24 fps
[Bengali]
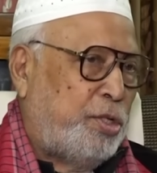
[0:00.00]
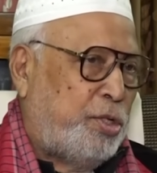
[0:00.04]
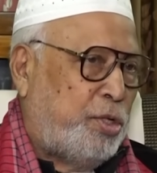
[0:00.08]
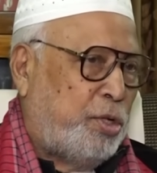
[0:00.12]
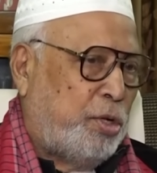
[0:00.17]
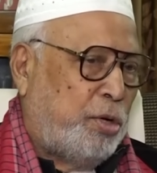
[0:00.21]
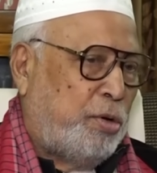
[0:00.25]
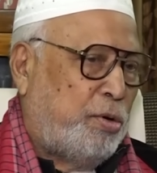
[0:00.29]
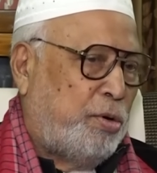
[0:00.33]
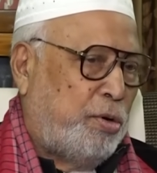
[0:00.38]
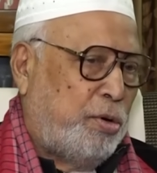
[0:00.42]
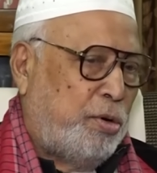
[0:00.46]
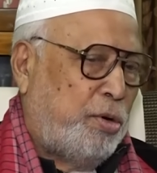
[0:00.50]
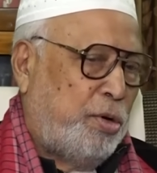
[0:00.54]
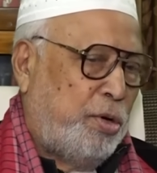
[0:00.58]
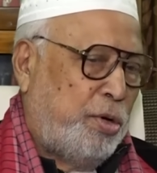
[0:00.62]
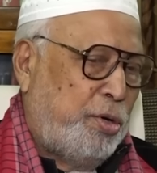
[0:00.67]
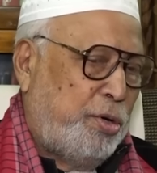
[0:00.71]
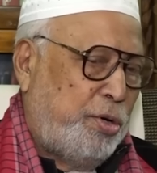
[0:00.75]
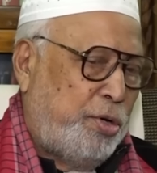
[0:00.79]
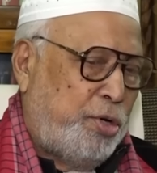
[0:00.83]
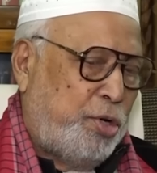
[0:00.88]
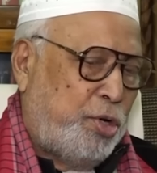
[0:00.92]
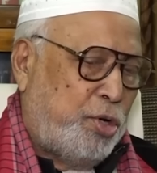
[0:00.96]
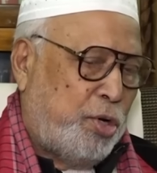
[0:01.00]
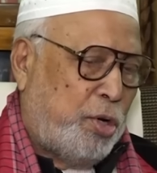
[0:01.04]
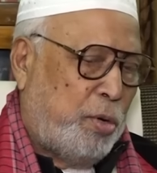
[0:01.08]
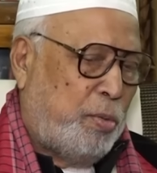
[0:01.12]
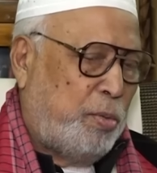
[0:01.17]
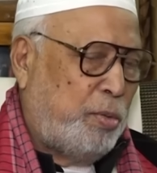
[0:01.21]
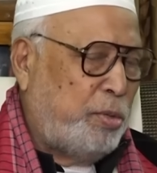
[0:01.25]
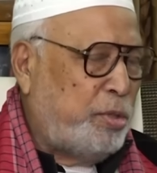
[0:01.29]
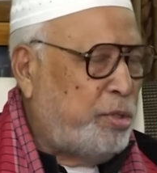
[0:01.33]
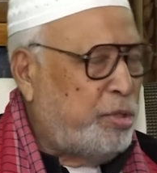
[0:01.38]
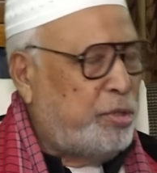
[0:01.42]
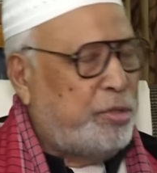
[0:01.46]
যখন
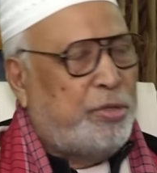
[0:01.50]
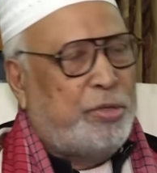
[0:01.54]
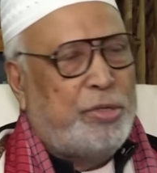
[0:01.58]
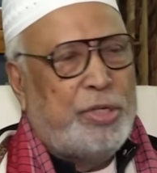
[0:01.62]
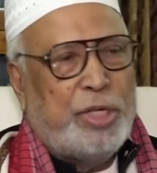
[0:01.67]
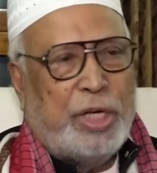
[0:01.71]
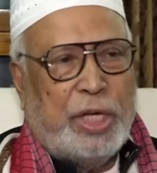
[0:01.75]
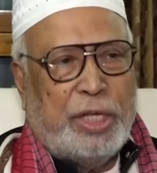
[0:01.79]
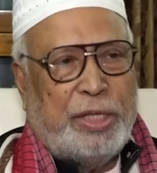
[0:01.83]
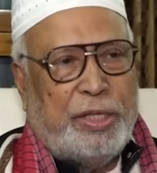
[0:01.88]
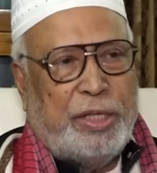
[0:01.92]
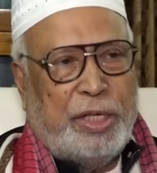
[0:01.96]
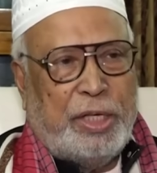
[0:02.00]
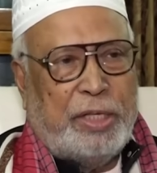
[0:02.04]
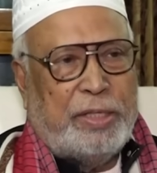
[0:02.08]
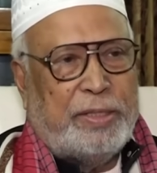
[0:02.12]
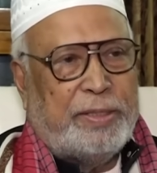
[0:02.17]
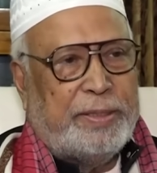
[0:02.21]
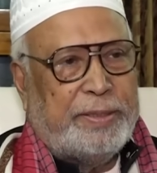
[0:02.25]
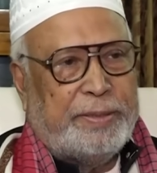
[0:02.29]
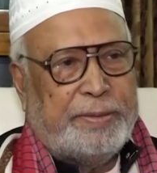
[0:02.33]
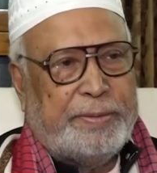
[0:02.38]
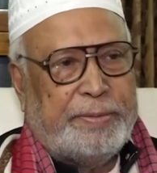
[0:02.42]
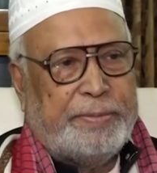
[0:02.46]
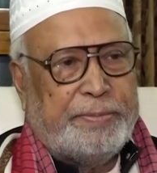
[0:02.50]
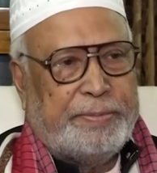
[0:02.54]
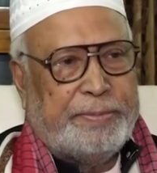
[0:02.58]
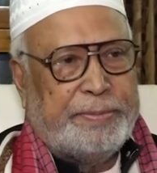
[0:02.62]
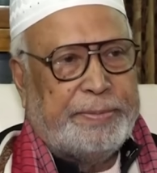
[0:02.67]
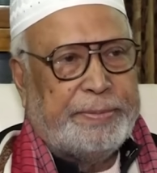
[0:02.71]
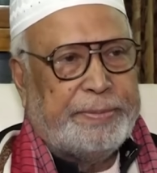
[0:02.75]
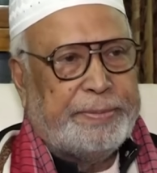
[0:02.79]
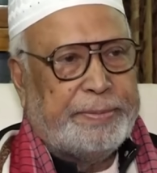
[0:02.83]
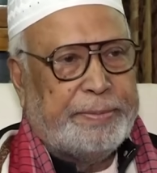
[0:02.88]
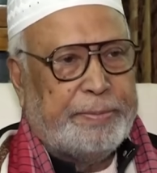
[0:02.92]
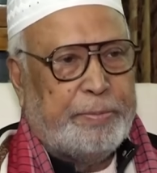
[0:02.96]
সমস্ত জাতি
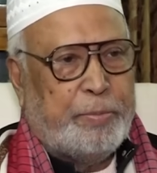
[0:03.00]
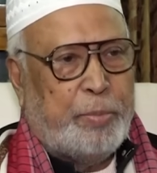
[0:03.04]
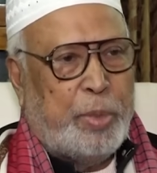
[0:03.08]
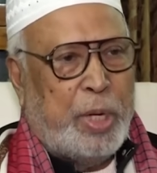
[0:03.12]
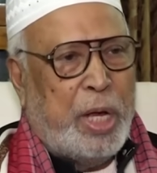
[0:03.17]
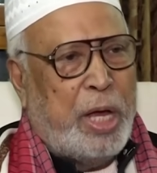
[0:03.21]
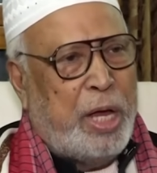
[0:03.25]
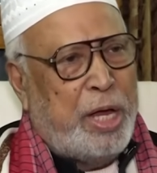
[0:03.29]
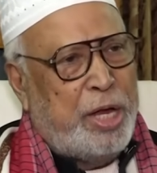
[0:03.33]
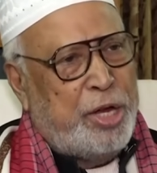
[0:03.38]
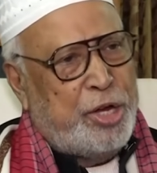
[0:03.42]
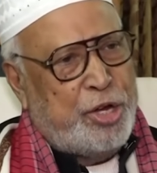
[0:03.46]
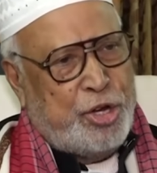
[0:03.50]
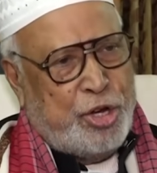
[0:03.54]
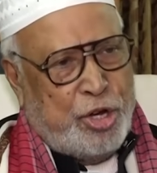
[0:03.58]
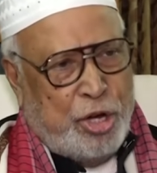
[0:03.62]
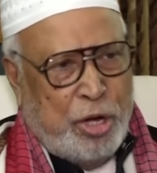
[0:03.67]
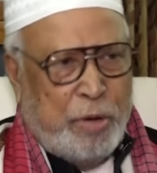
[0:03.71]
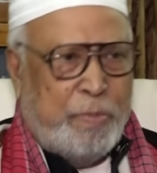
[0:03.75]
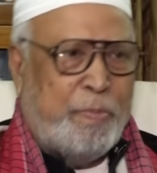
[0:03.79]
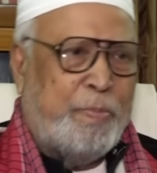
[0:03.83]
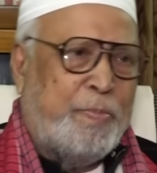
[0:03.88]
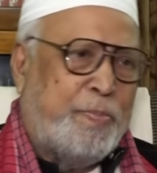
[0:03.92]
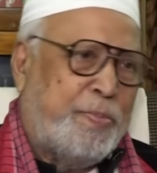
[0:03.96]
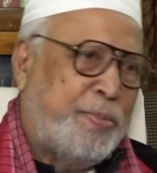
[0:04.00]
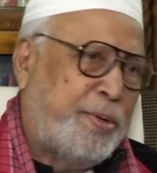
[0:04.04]
প্রায় সব